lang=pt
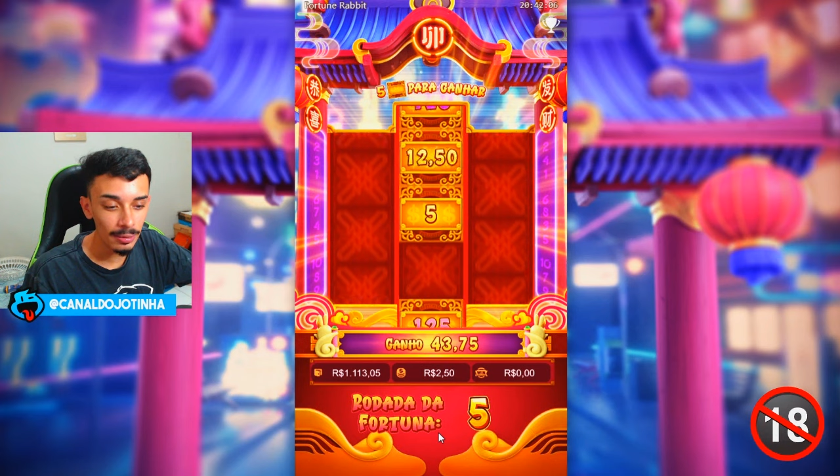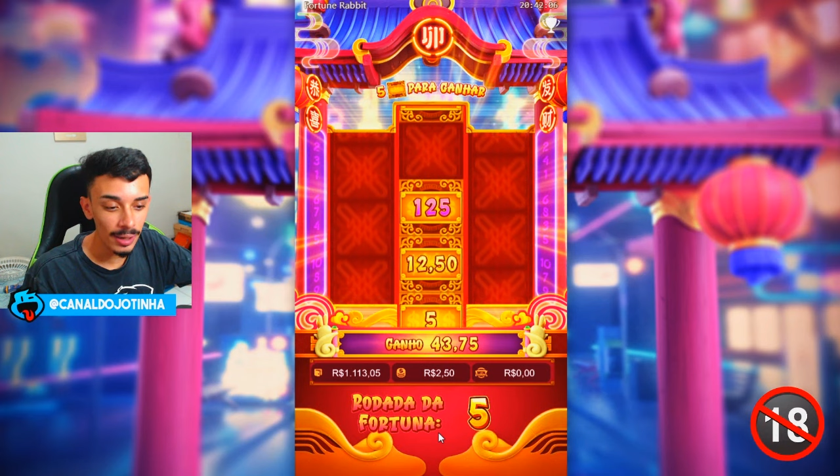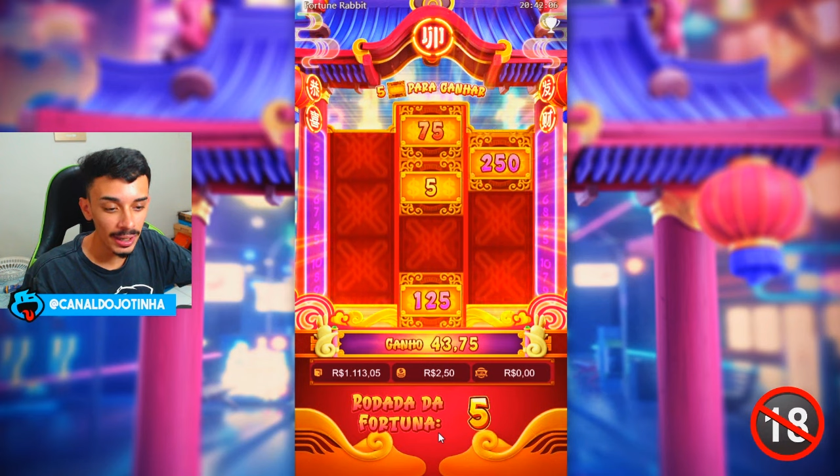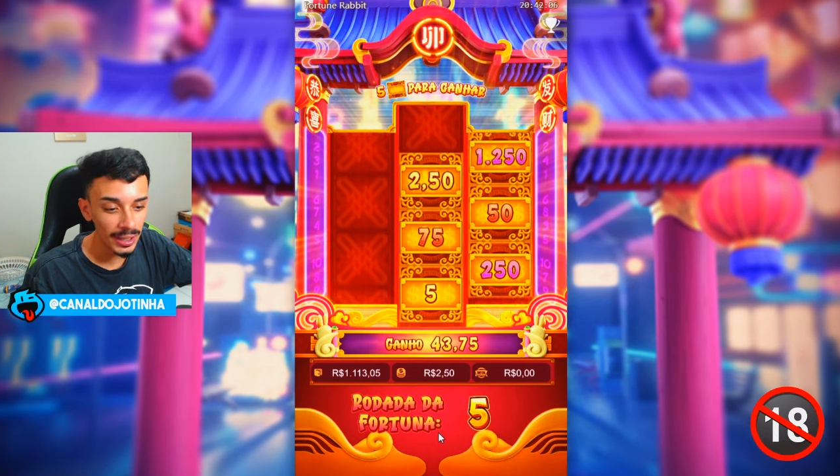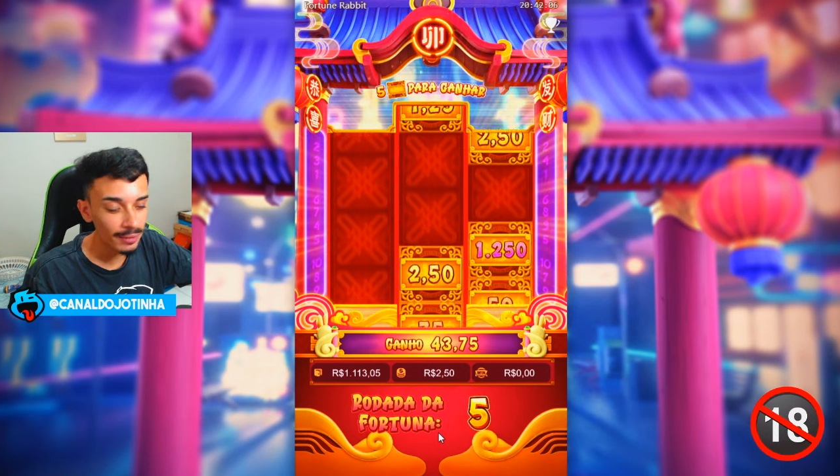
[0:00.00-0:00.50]

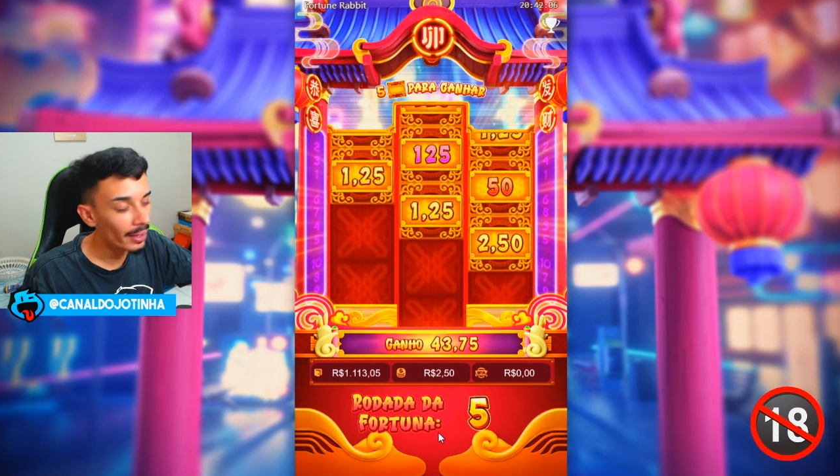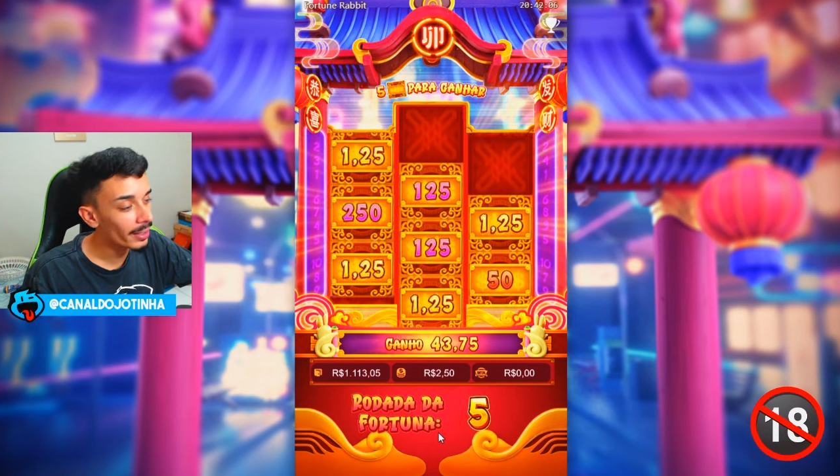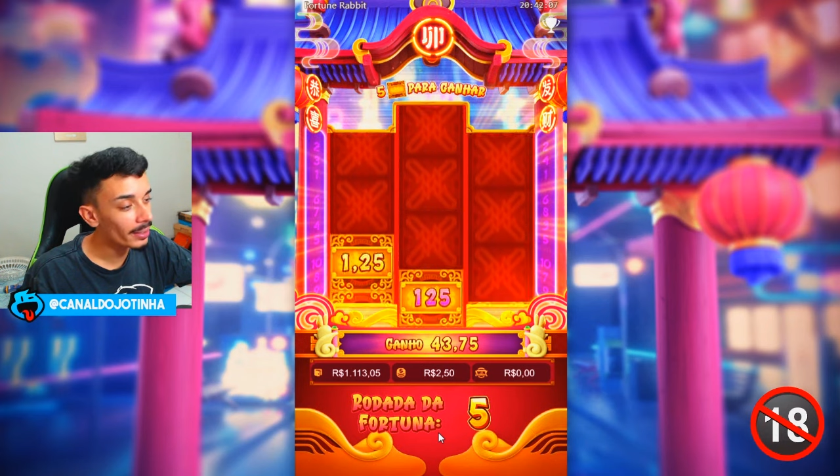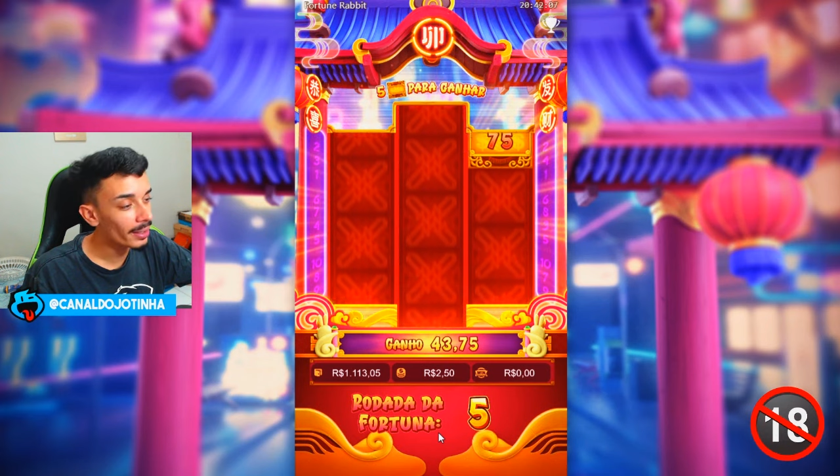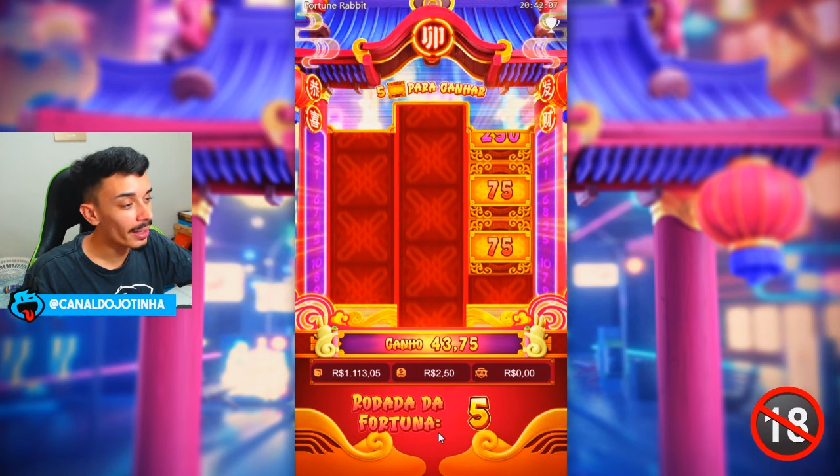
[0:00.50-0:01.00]
cara que vai
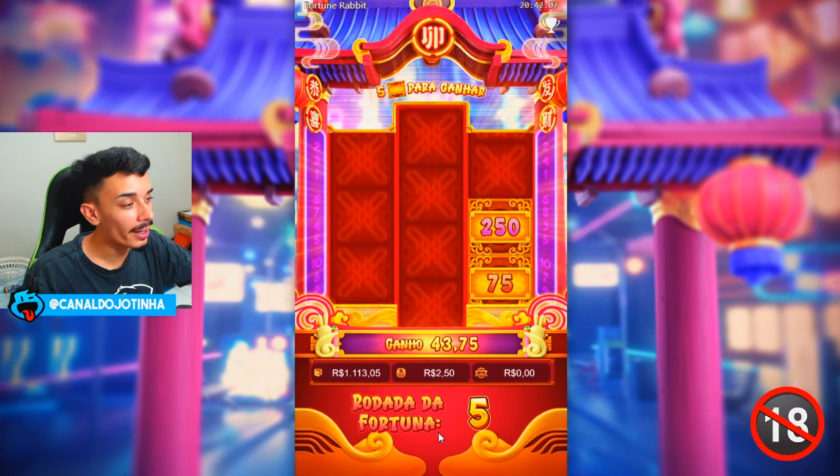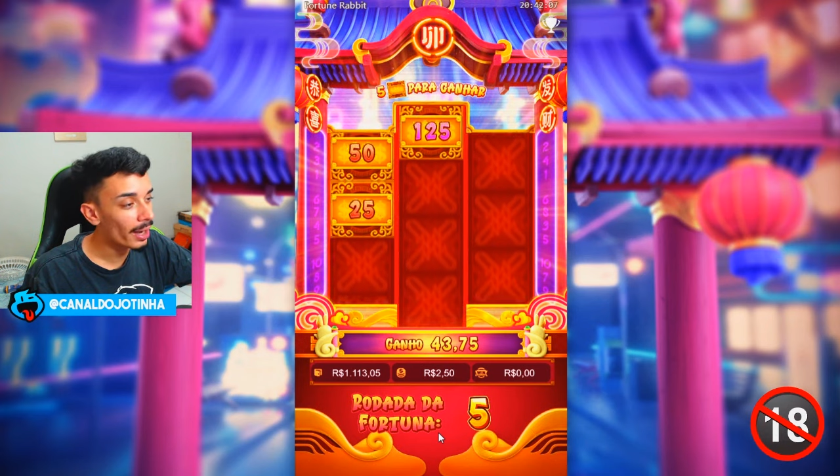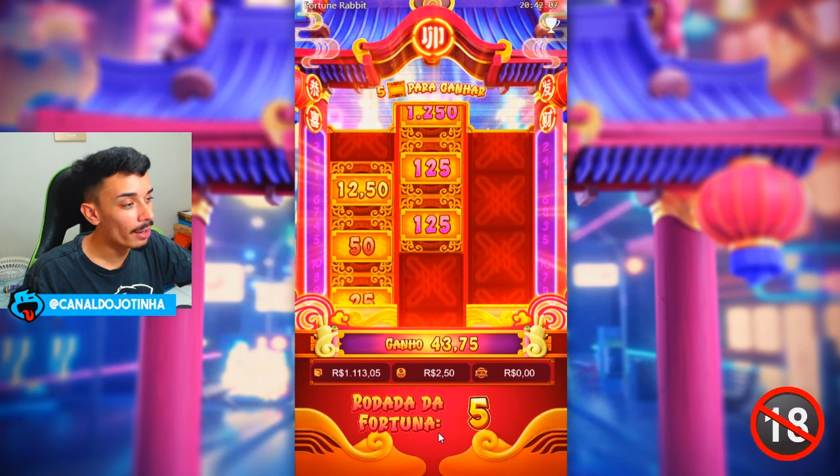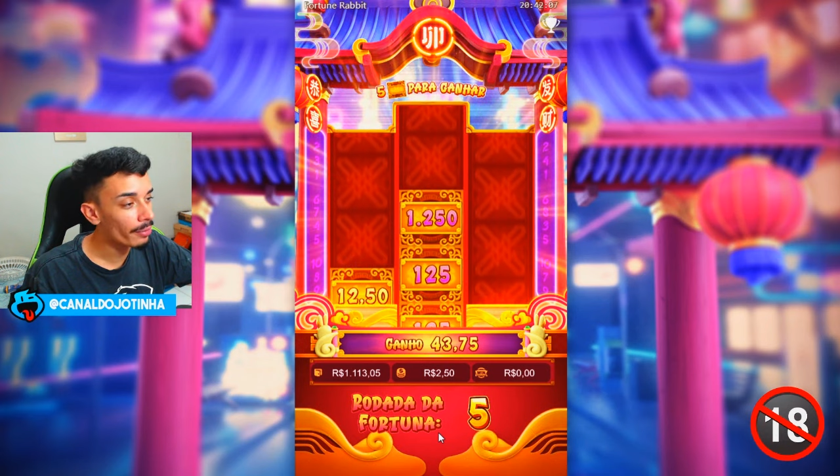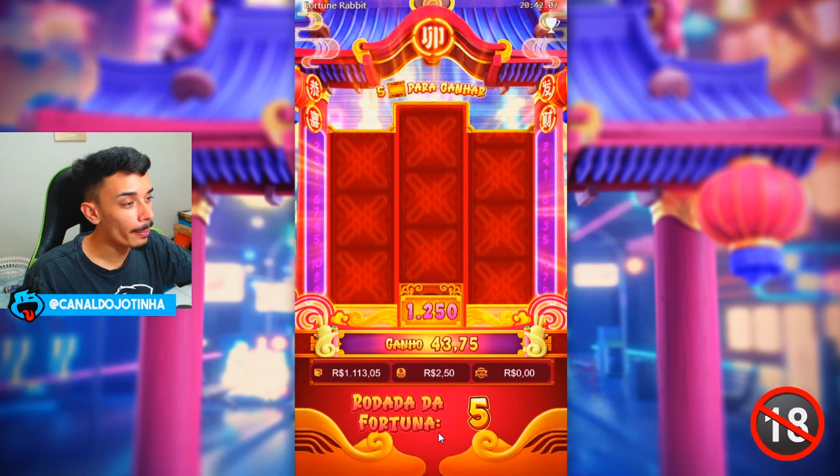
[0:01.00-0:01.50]
render
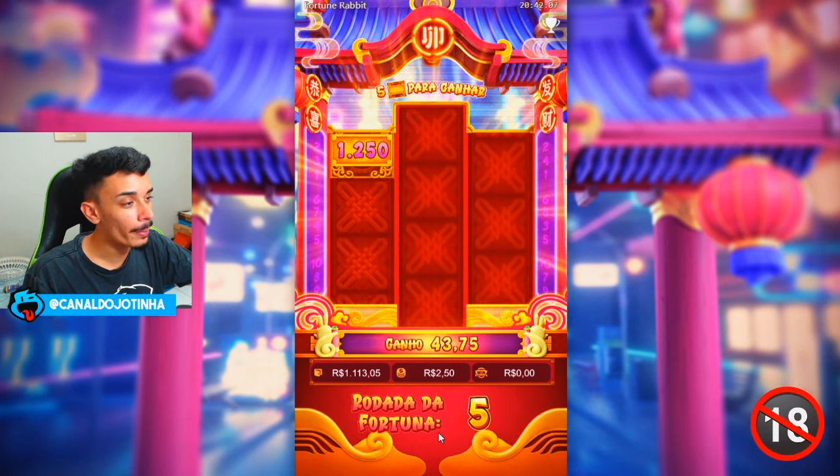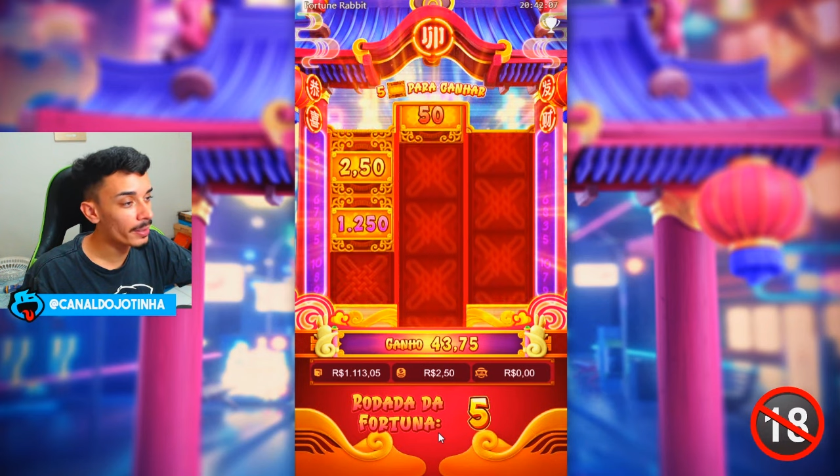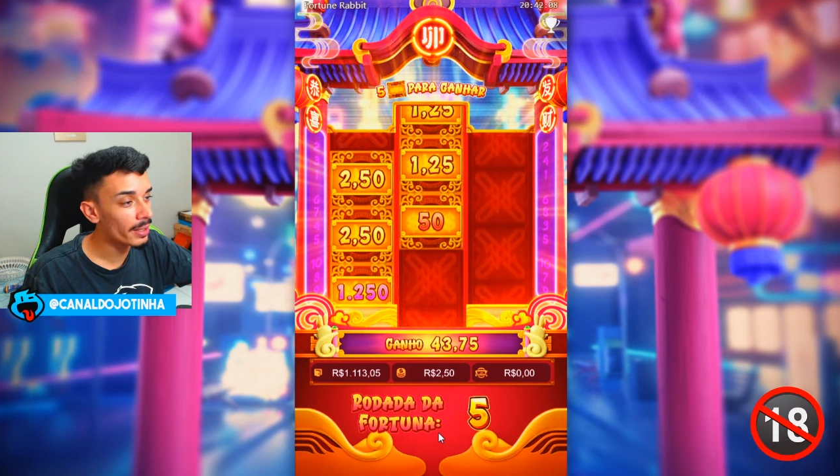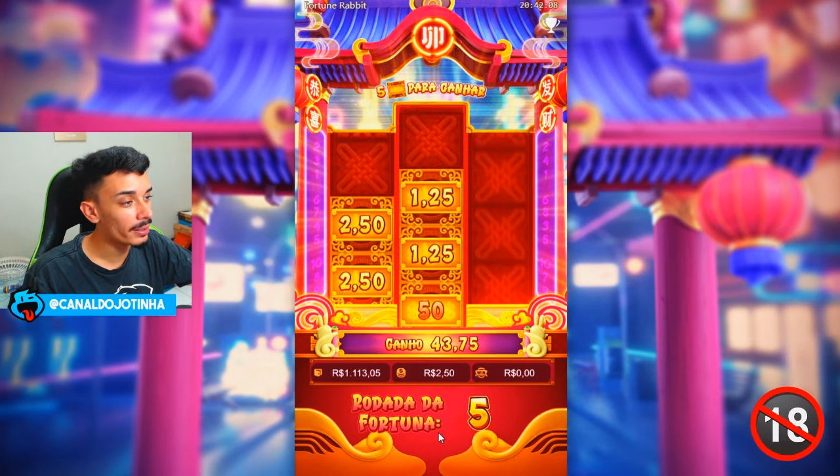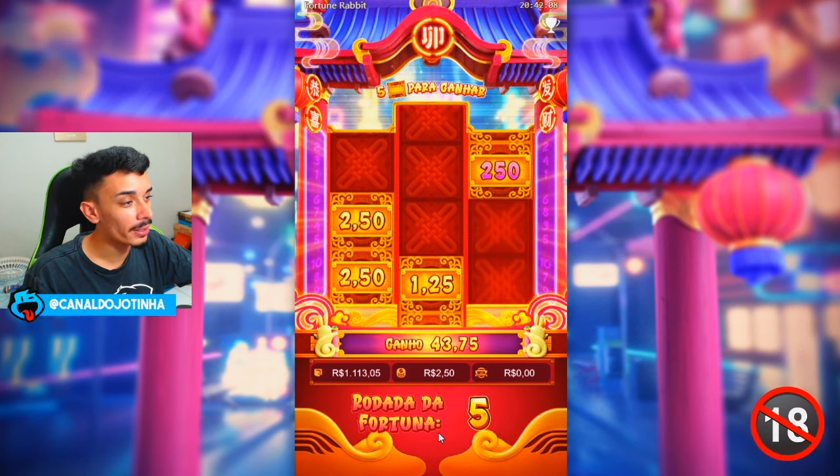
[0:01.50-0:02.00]
legal, viu,
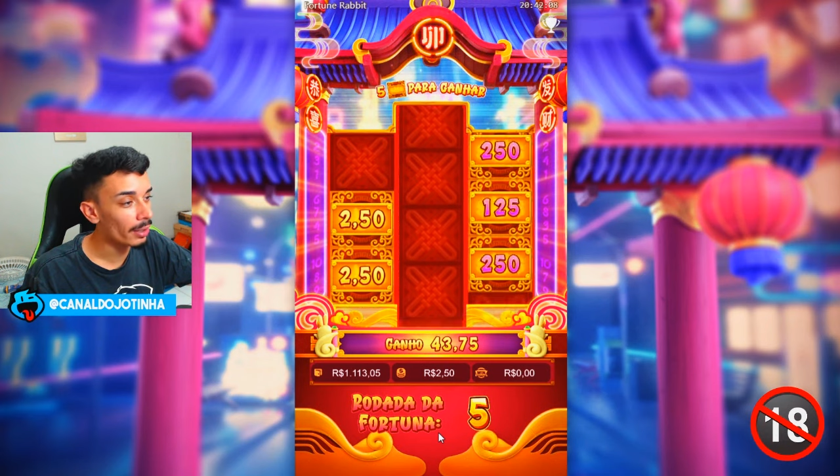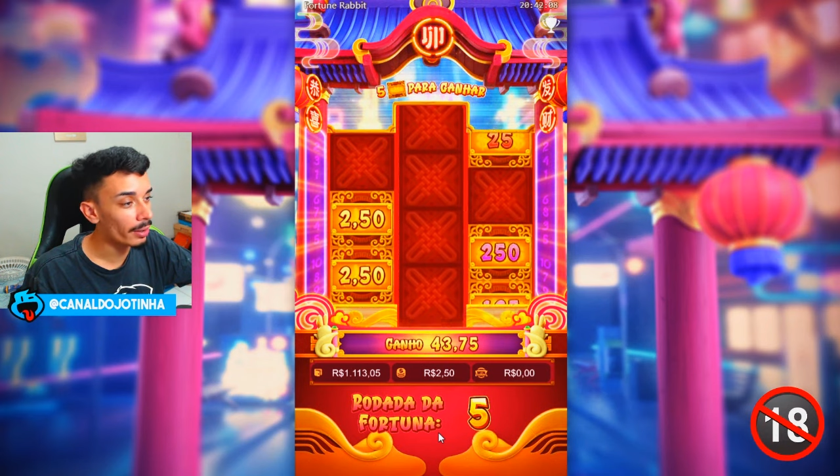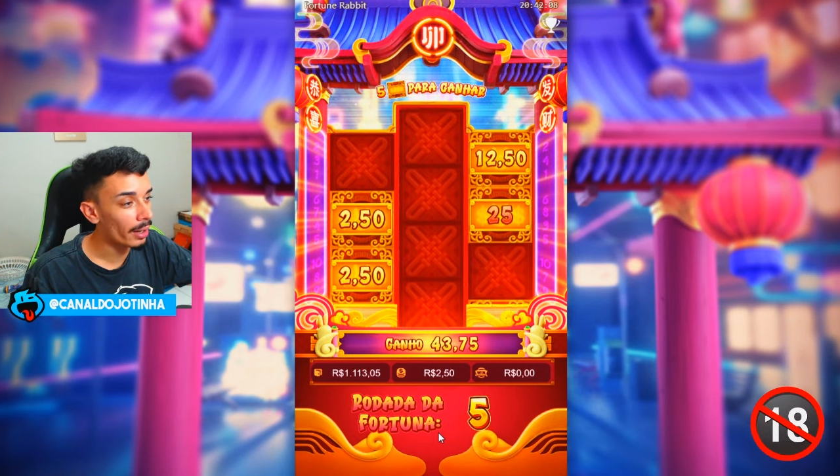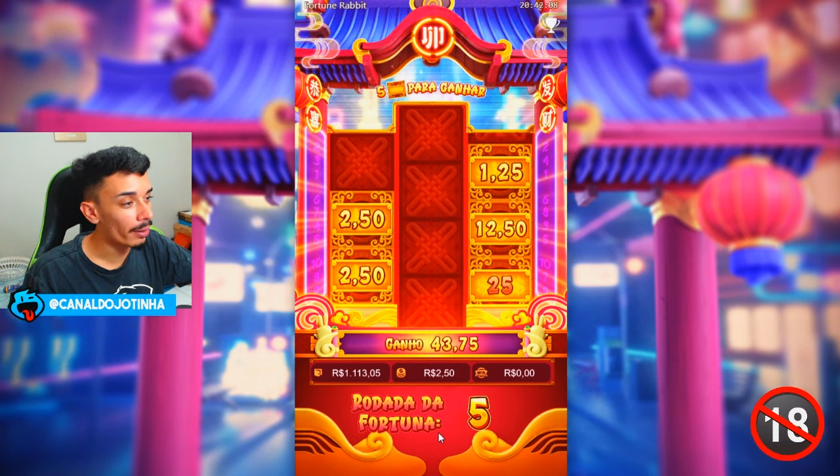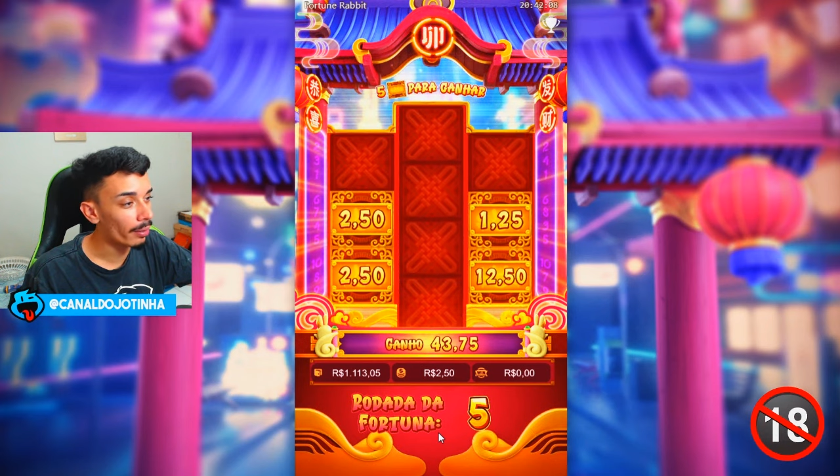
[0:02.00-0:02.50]
rapaziadinha? Olha
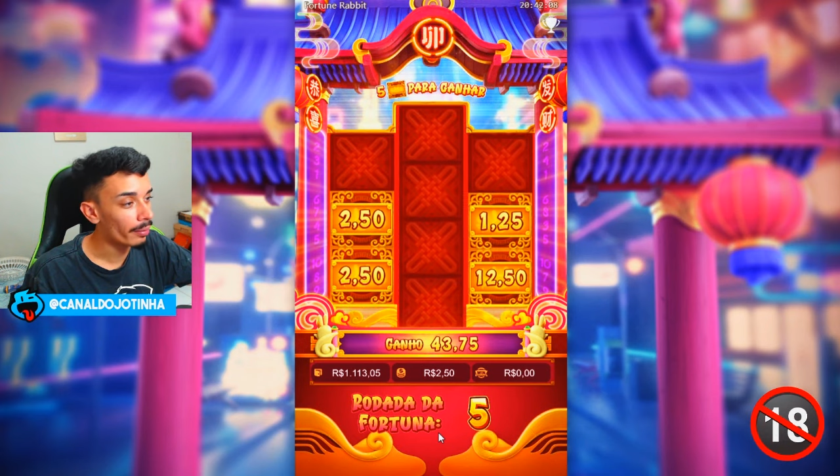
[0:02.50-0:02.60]
lá, ó.